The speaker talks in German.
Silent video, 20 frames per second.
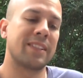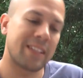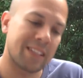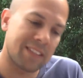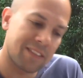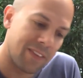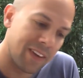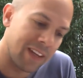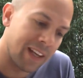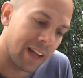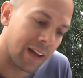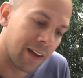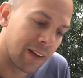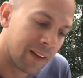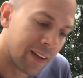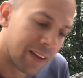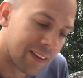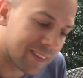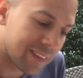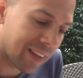Das heißt, wenn der
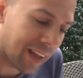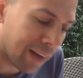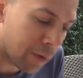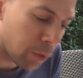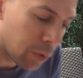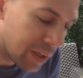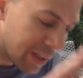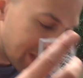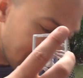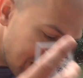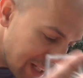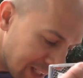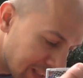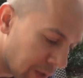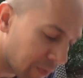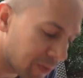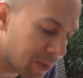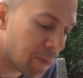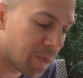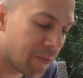Tranduil
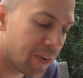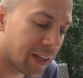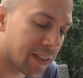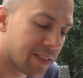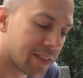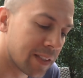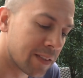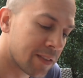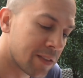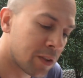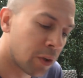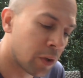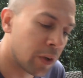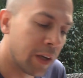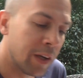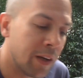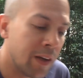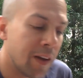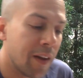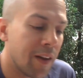nicht auf dem Pferd sitzt,
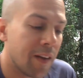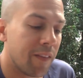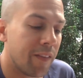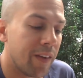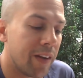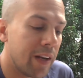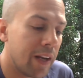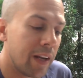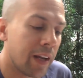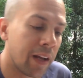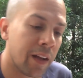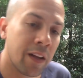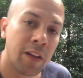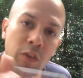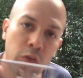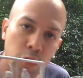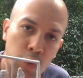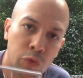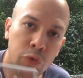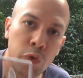sondern wenn er
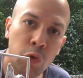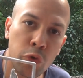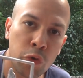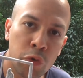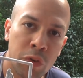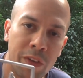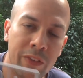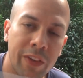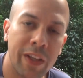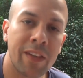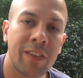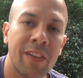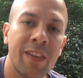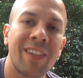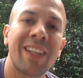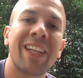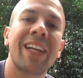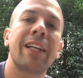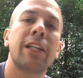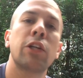zu Fuß unterwegs
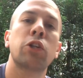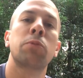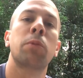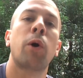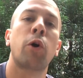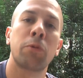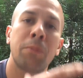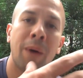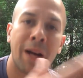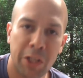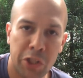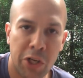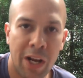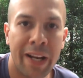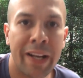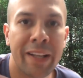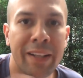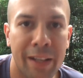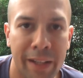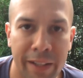ist, dann kriegt er schon automatisch
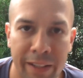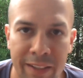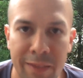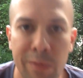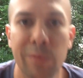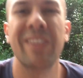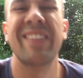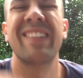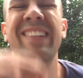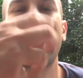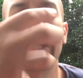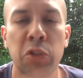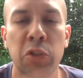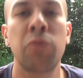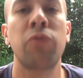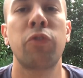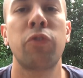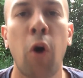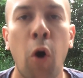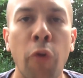eine Attacke dazu. Das heißt, er hat
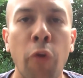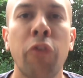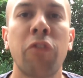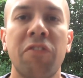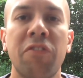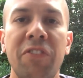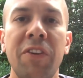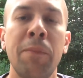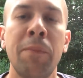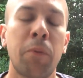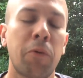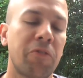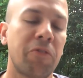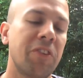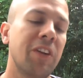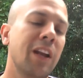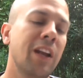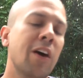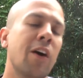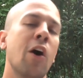schon von Haus aus vier im
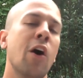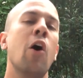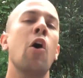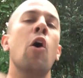Profil.